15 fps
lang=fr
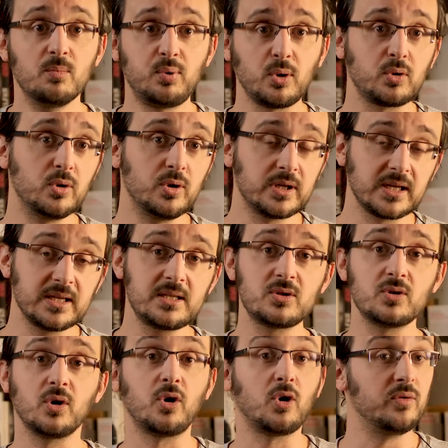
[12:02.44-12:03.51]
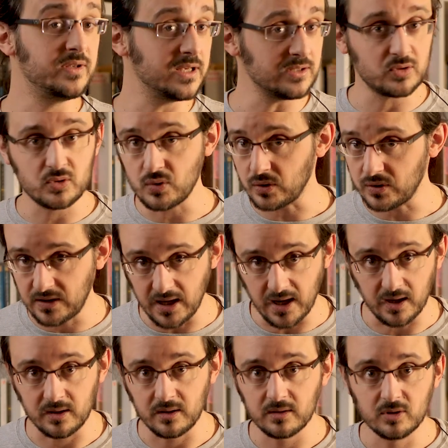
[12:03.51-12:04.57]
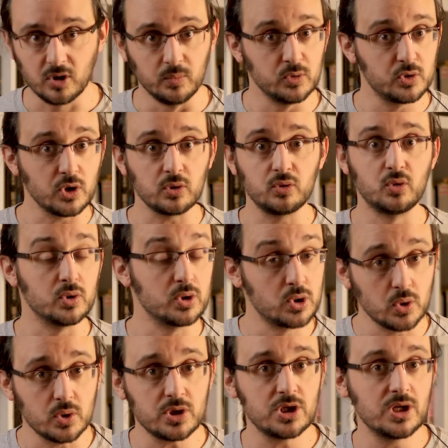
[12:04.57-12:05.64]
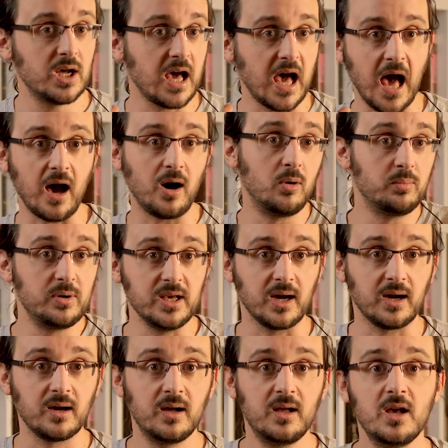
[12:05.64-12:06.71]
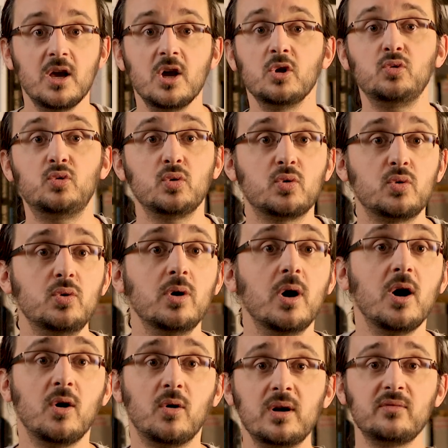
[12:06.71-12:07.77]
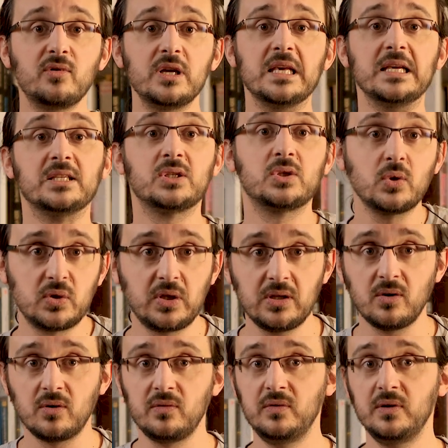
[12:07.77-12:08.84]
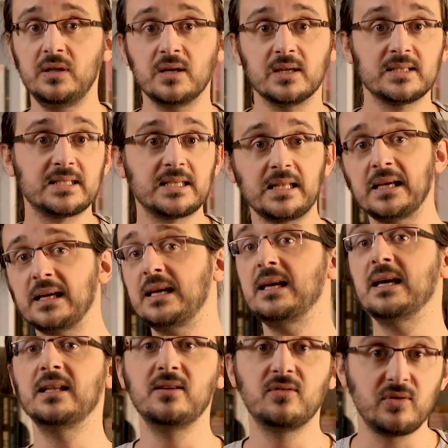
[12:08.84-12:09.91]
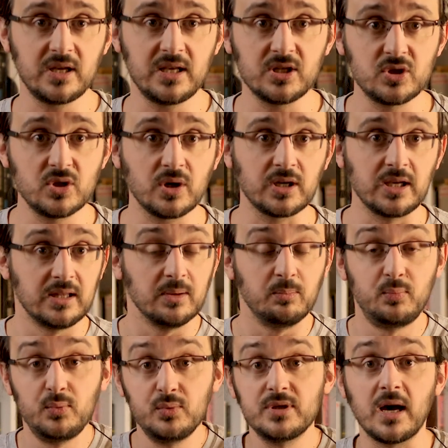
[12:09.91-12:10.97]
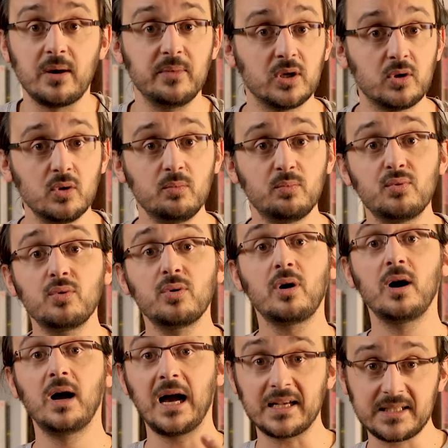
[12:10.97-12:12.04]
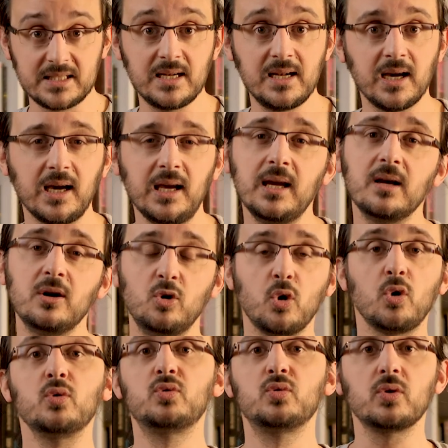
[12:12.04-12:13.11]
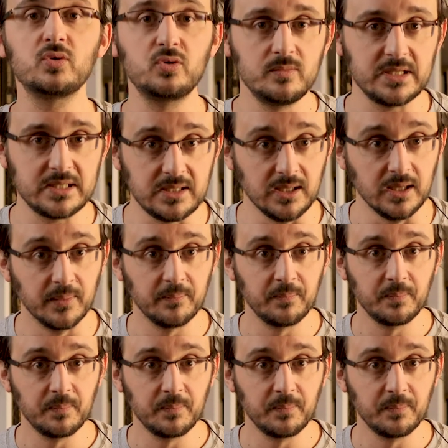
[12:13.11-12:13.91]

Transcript: pour que le Christ revienne sur terre, comme une sorte de jauge à remplir. Du coup, on les voyait sauter dans le vide, s'attaquer à des voyageurs qui étaient plus armés qu'eux pour accélérer le retour du Messie.